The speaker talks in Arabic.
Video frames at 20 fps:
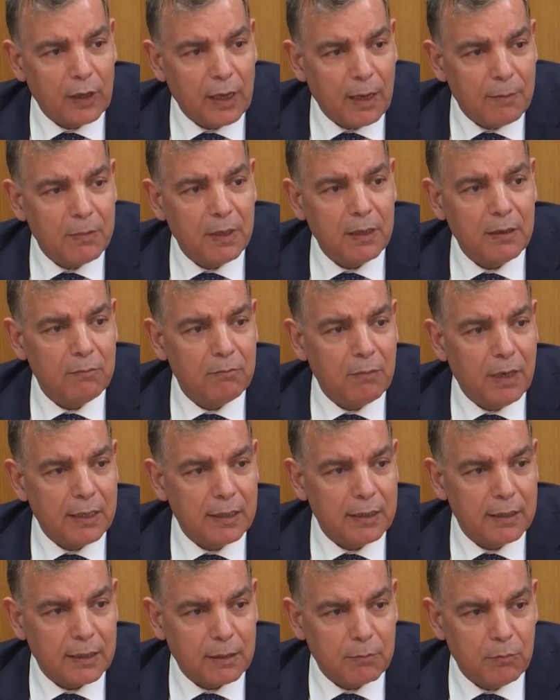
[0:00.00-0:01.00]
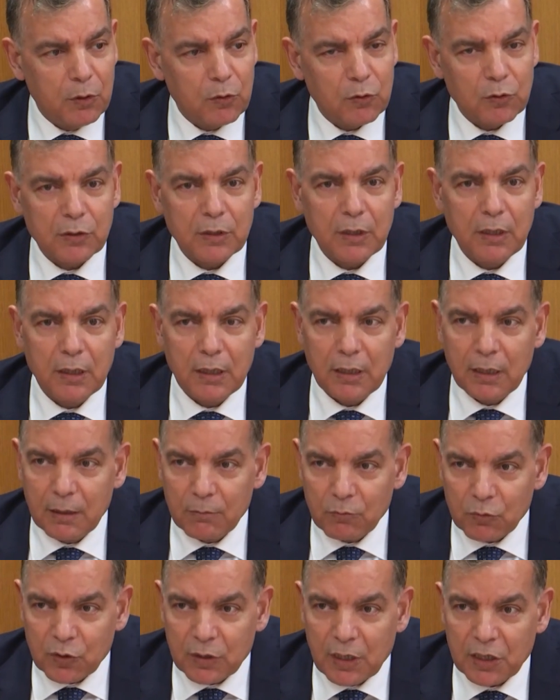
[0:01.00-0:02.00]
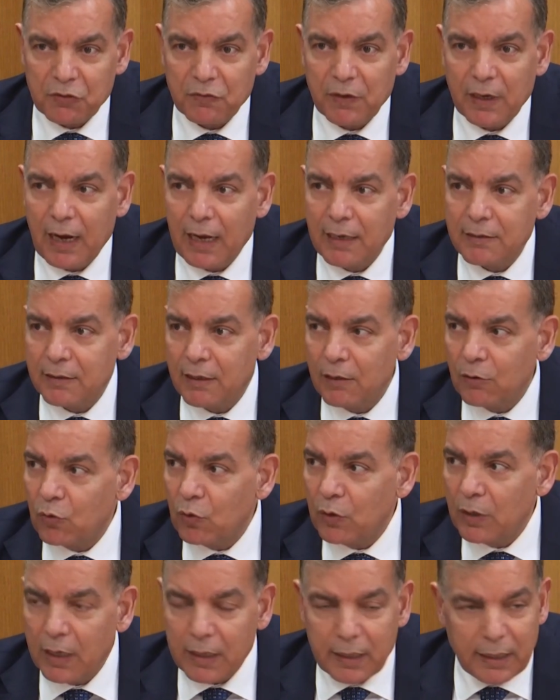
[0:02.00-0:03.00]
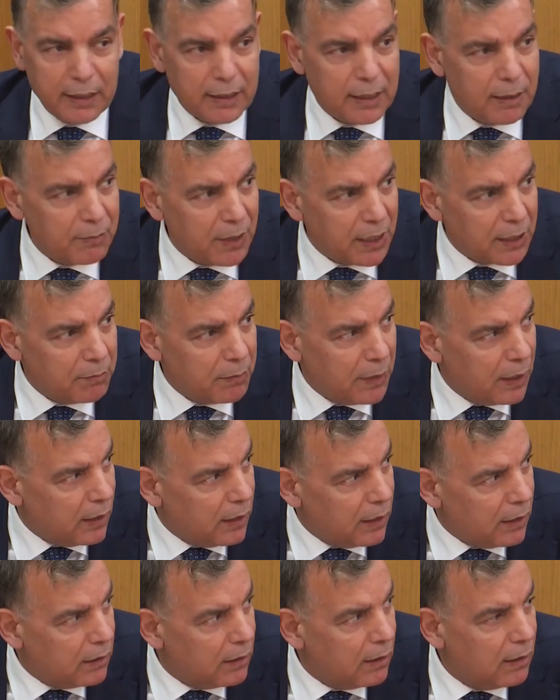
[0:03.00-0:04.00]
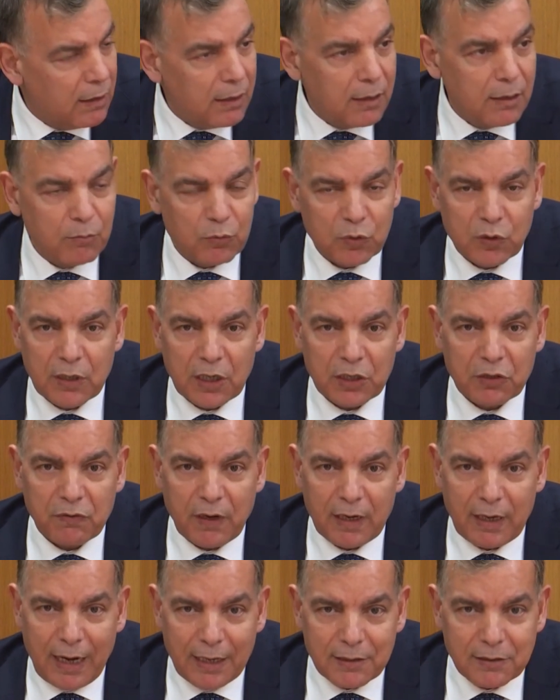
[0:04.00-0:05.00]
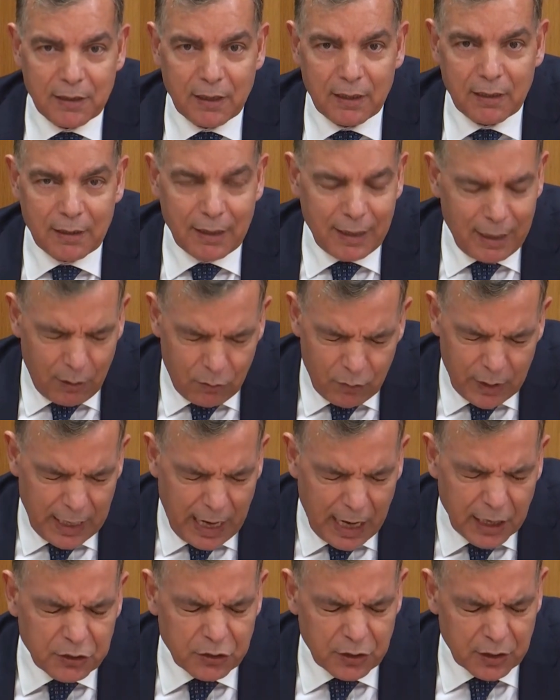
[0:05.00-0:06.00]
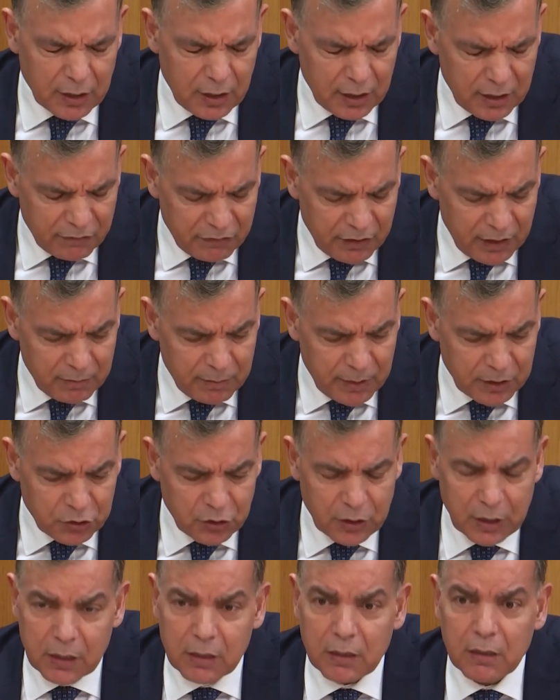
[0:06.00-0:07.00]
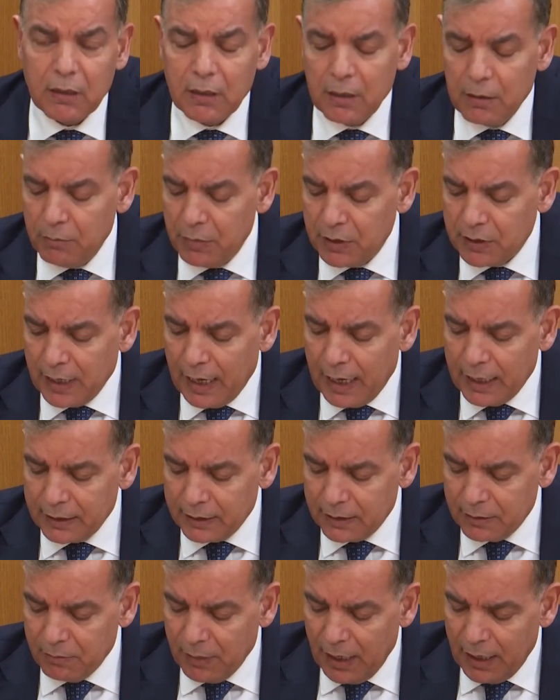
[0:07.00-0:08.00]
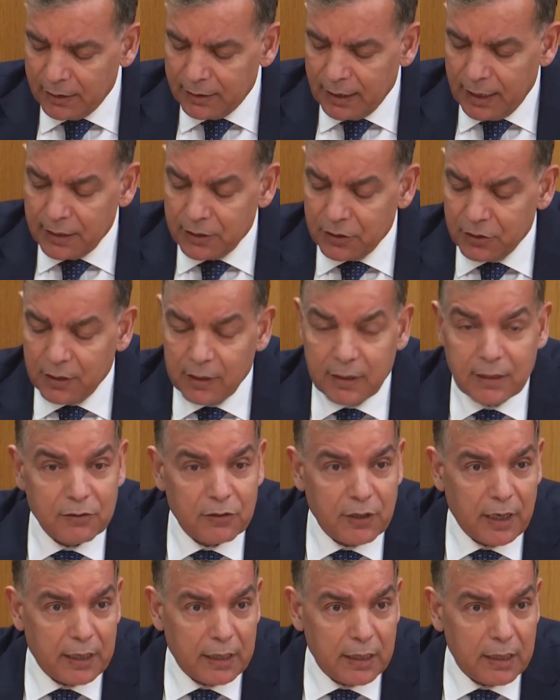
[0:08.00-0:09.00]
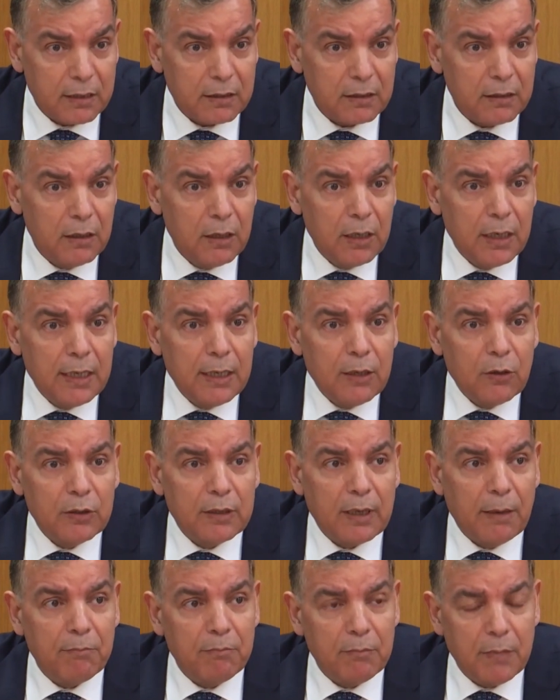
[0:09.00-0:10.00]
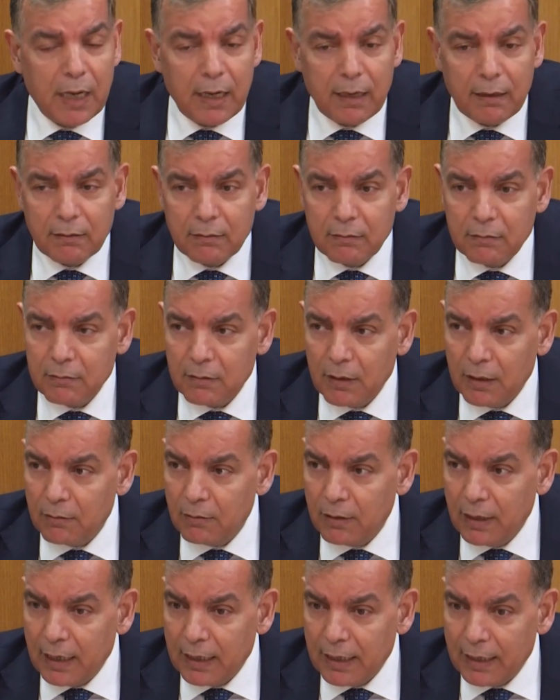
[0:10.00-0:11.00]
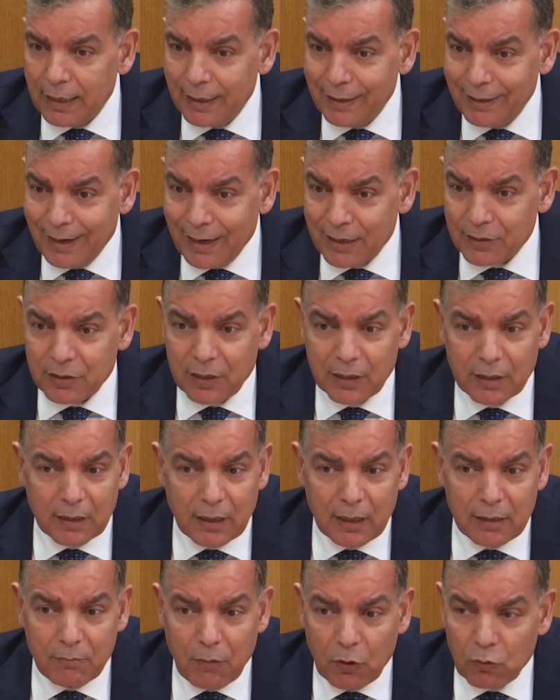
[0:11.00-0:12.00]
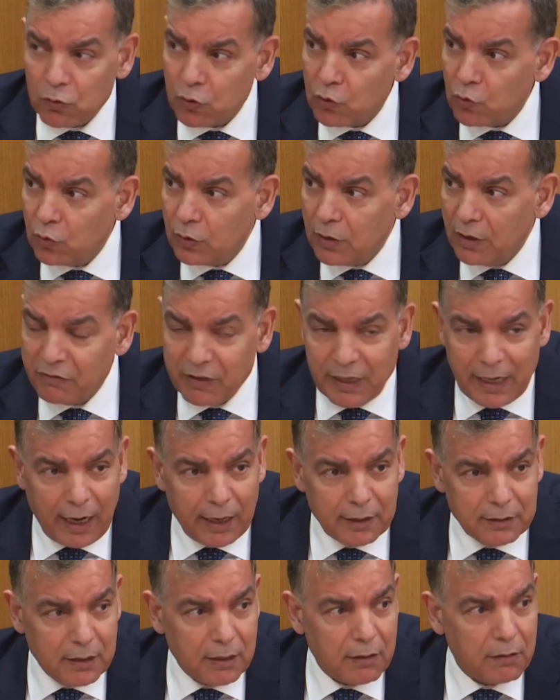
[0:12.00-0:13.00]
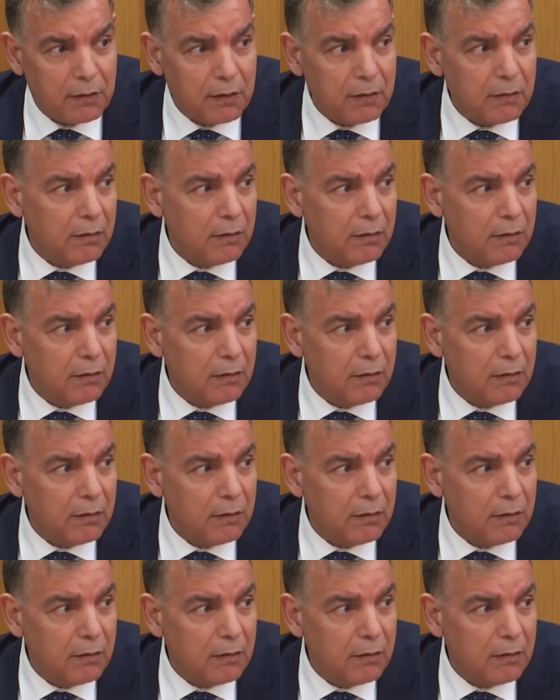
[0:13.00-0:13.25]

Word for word: قبل ما يكملوا الصينيين مستشفى العزل كنا نحن مكملين مستشفى العزل أو الحجر اللي في البشير بسعة 200 سرير تم الأسرة الموجودة في حديث